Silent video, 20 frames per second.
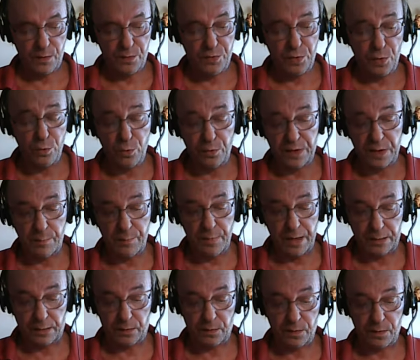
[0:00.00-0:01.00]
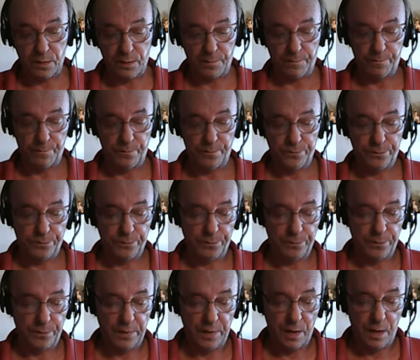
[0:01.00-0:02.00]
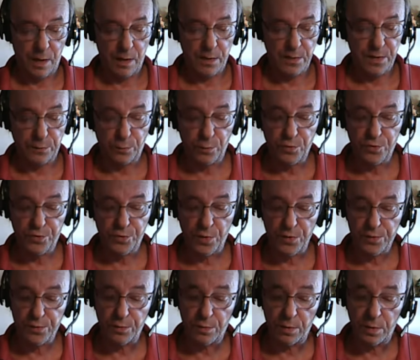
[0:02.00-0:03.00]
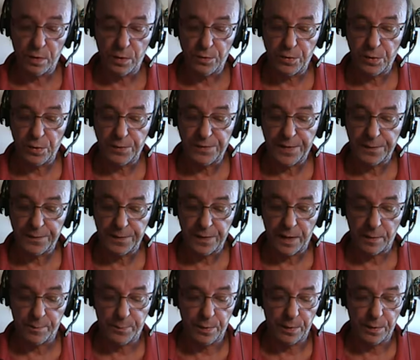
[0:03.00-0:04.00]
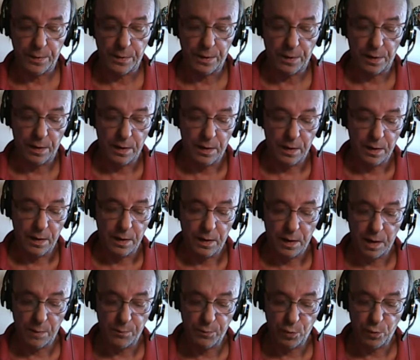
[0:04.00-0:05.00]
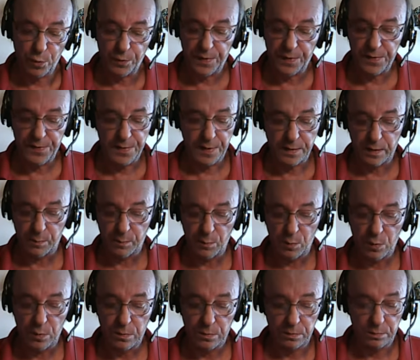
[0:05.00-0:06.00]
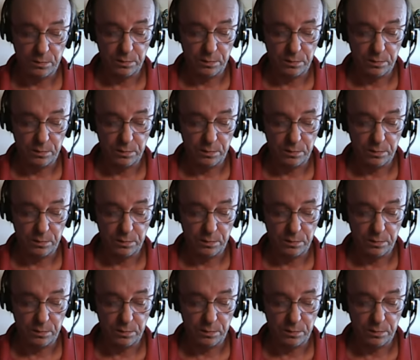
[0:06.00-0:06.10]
Solo Québec. C'est une chanson en l'honneur d'un trappeur amoureux des animaux.